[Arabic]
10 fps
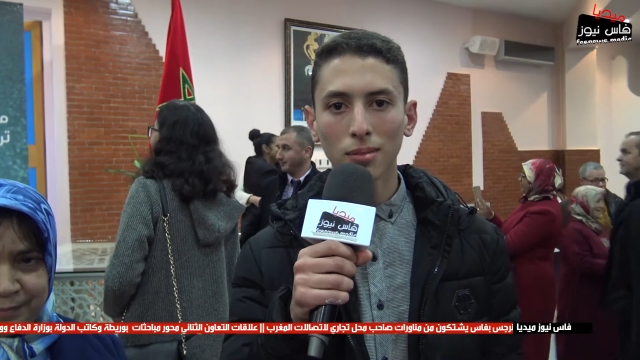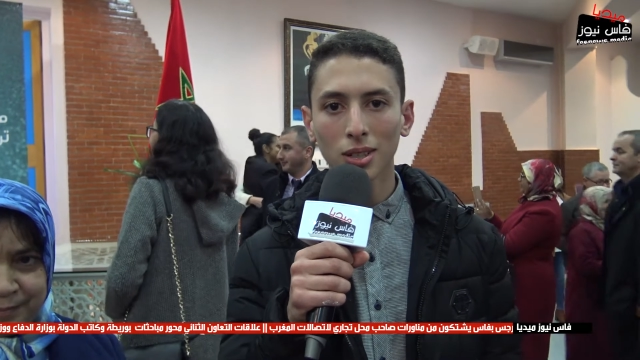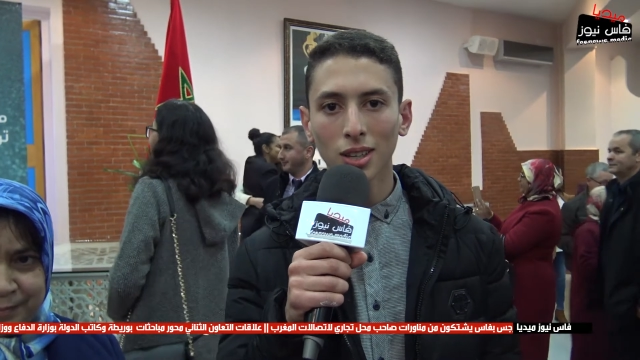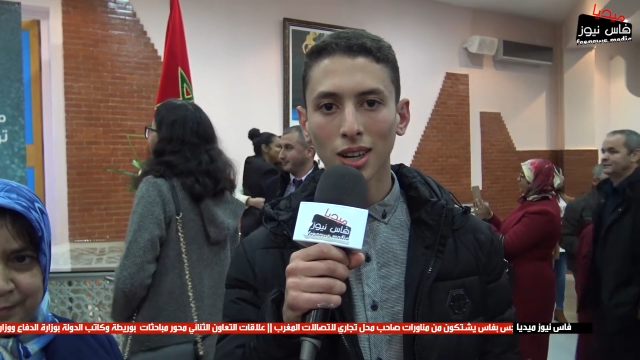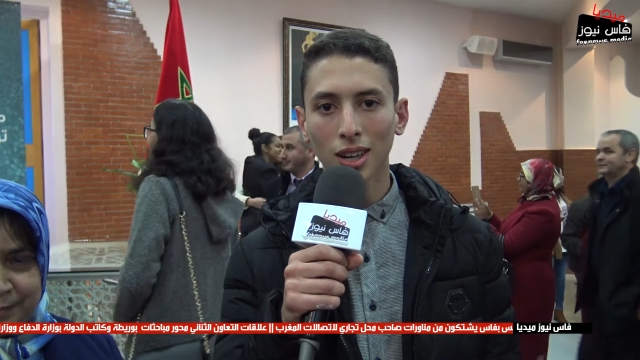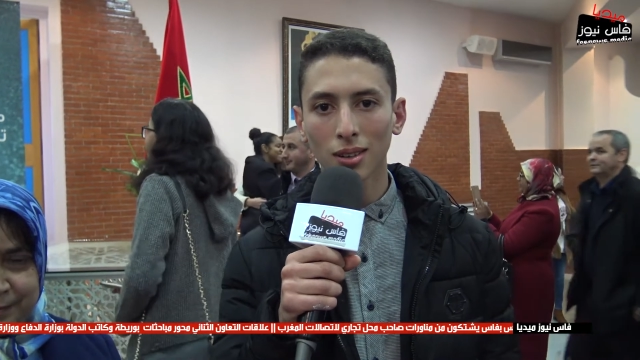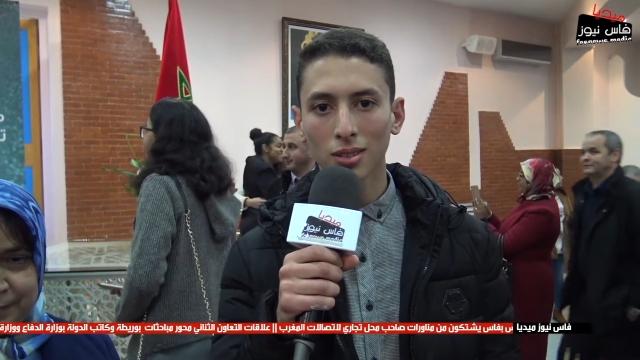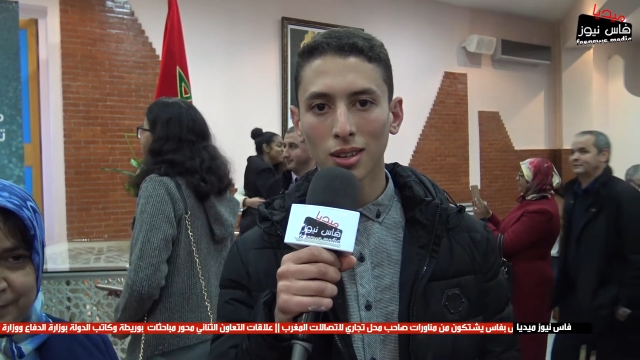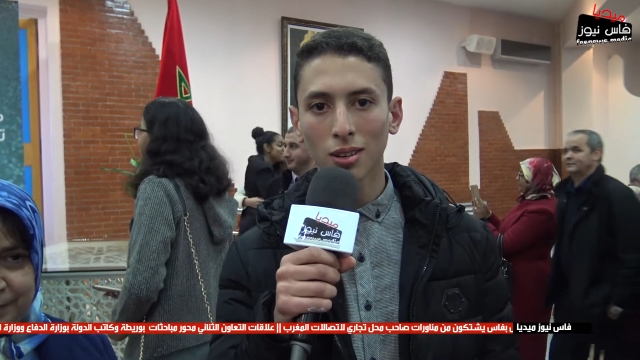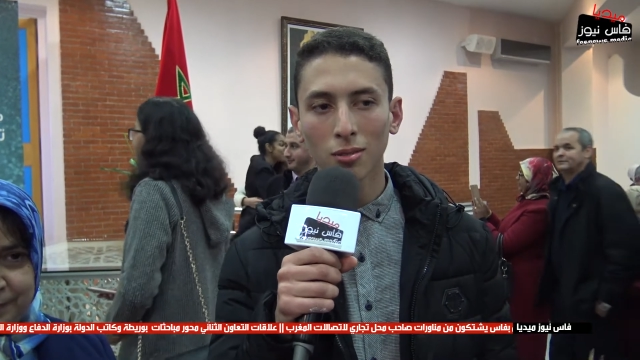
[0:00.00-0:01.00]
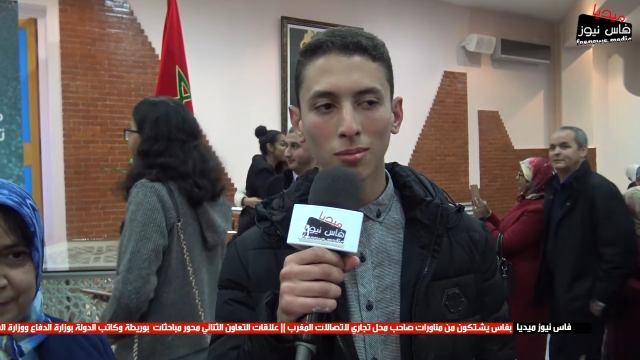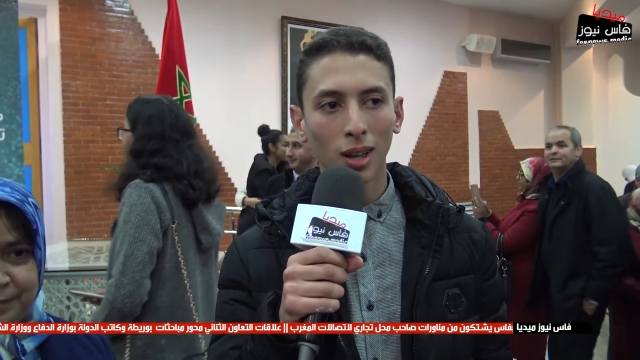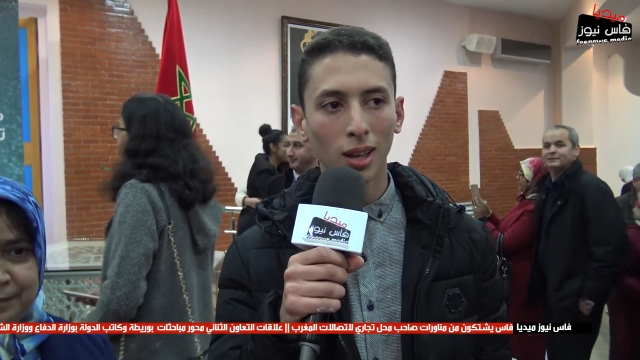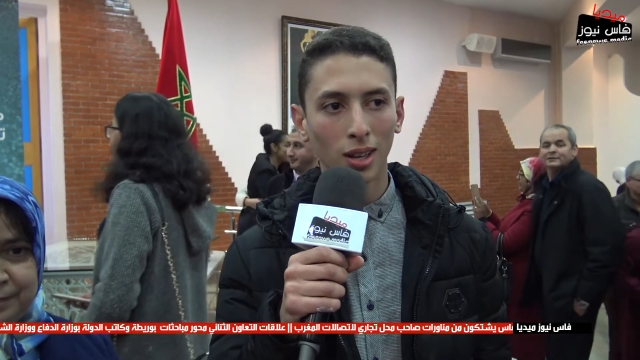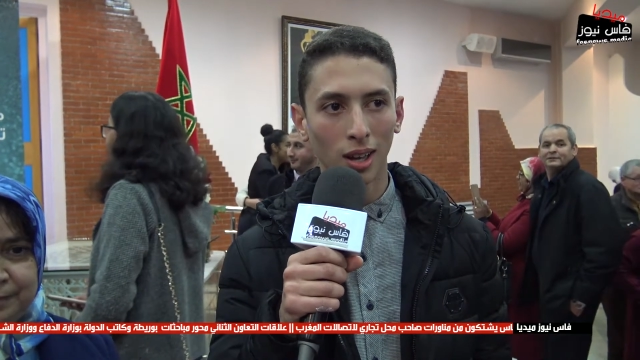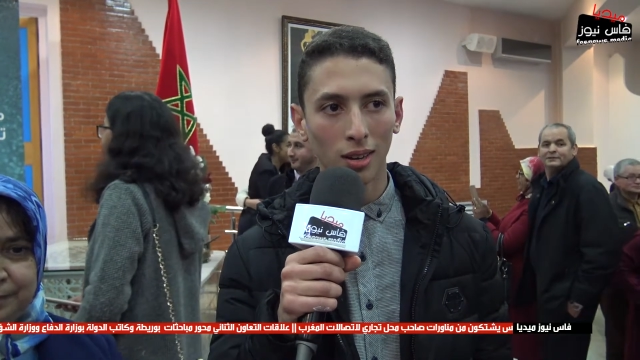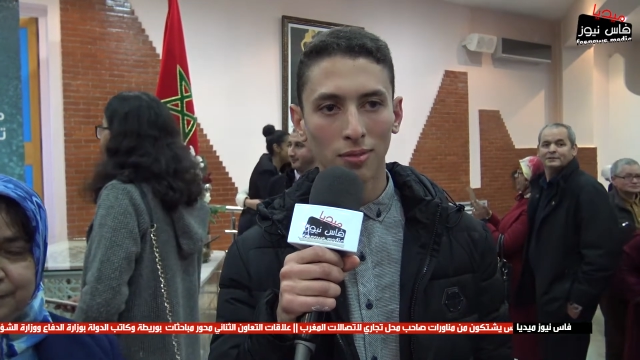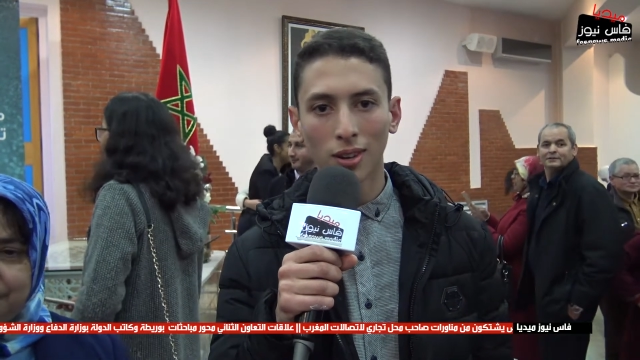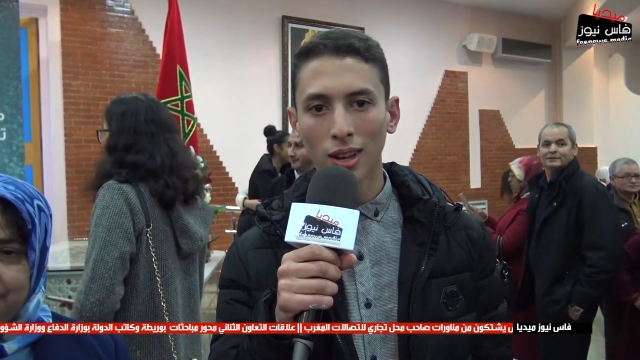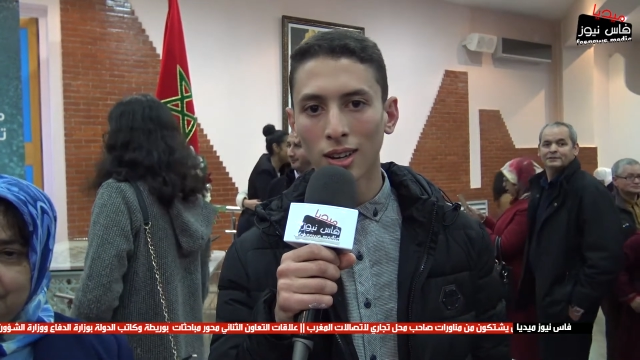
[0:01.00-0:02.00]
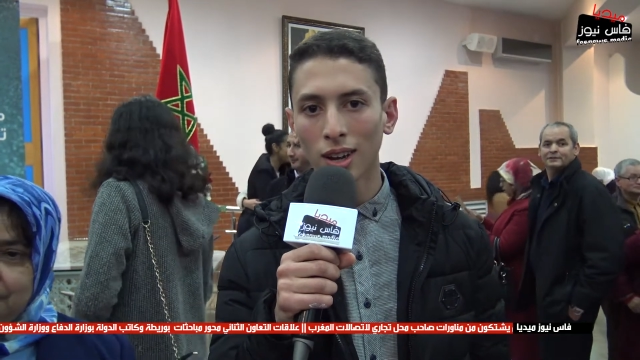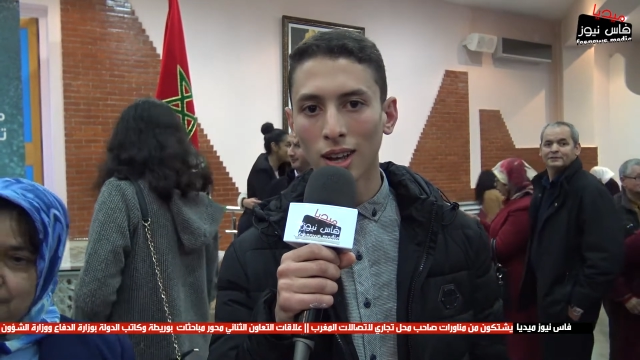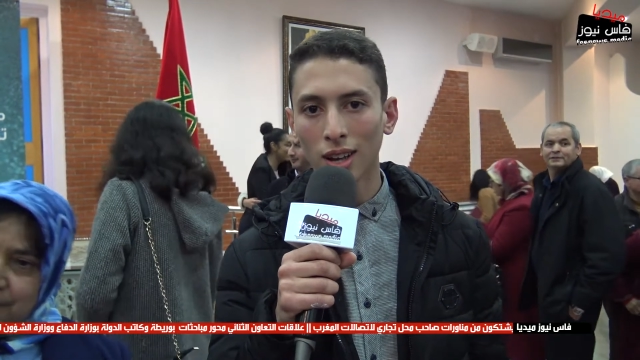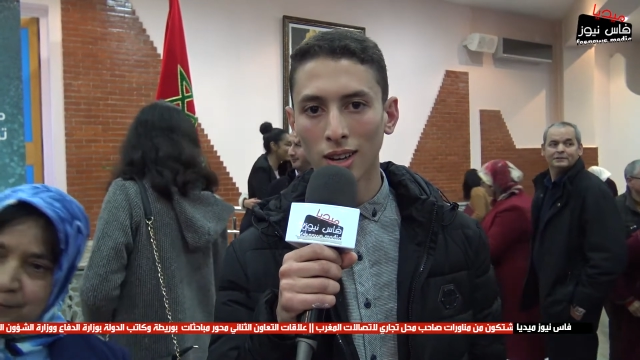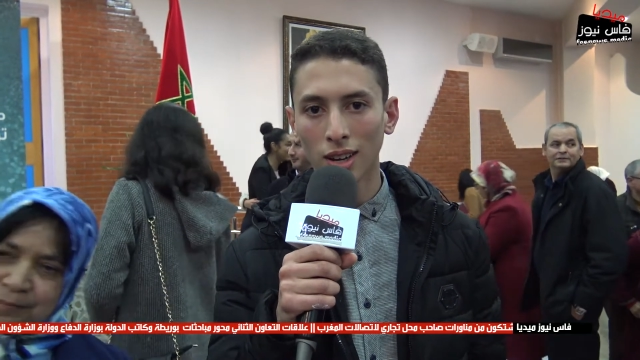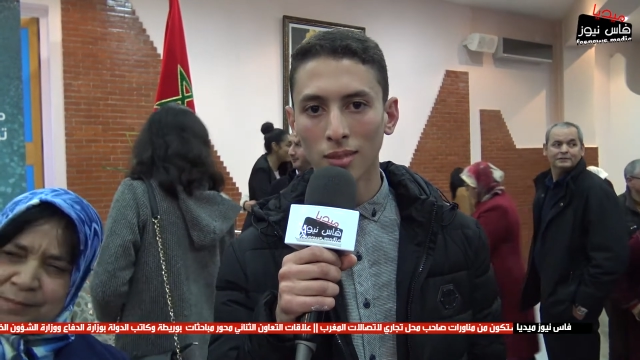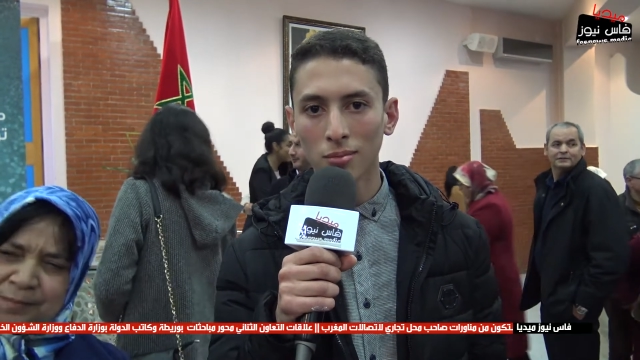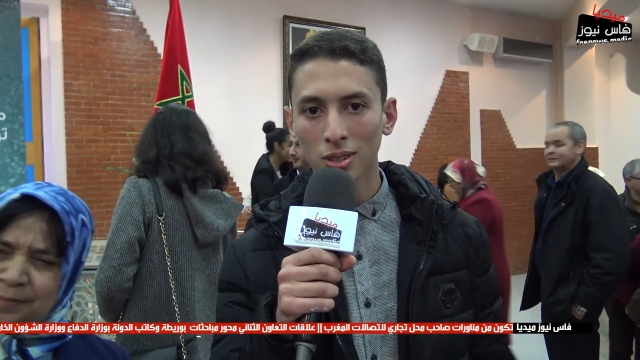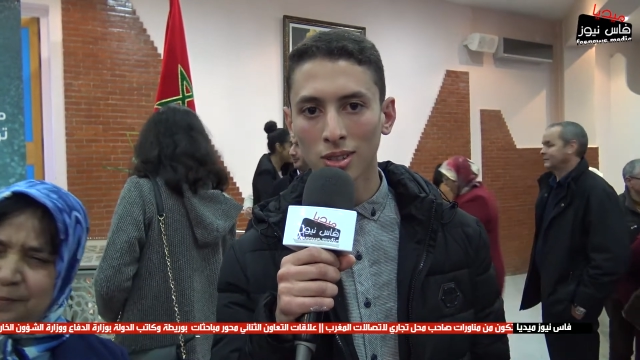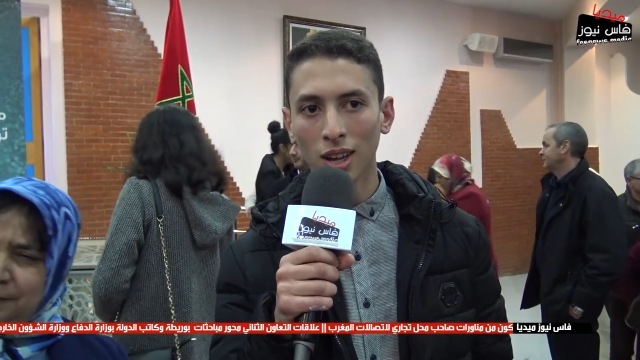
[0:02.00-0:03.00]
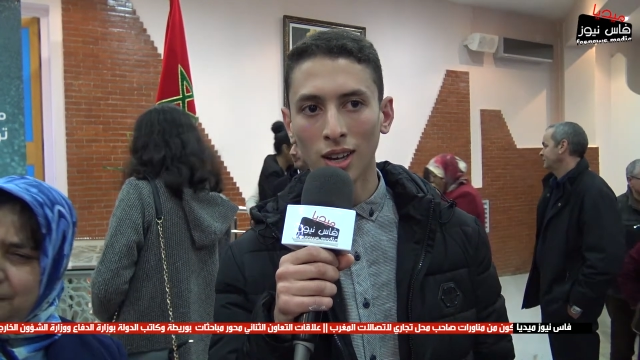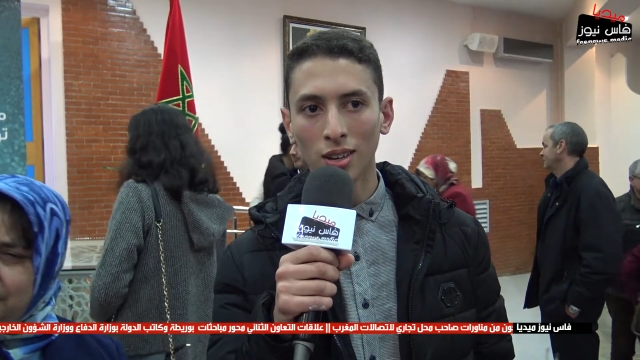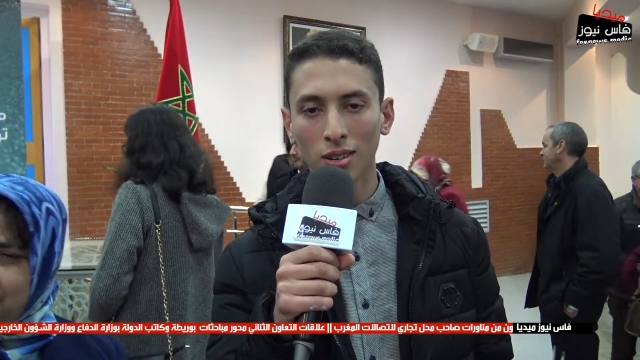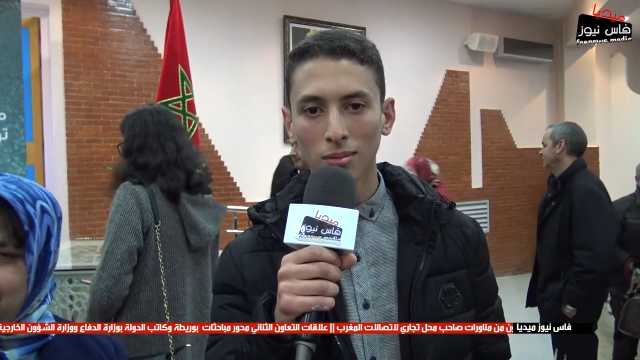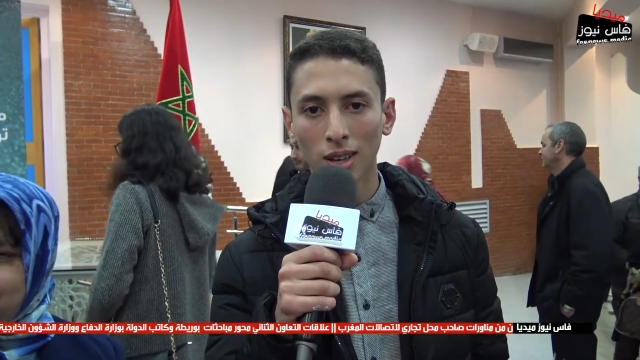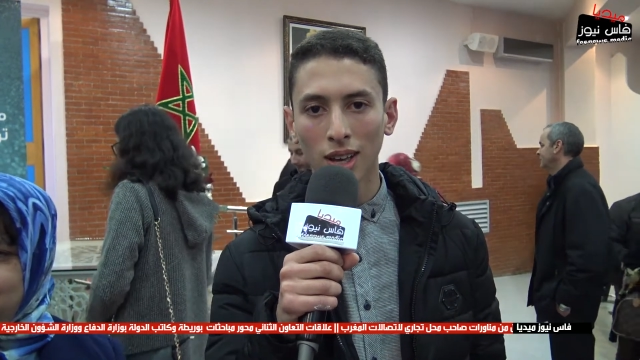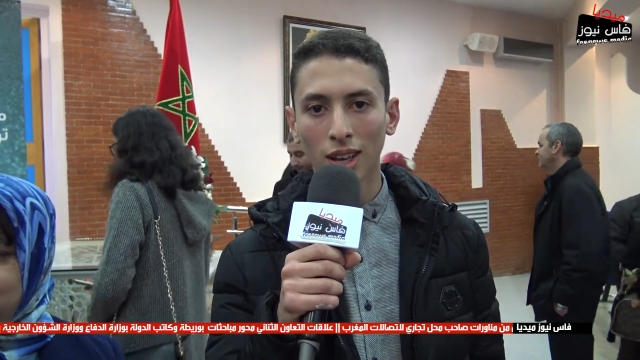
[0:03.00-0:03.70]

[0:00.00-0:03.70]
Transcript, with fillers: باش حتى هما يعرفوا ان العلم والتعلم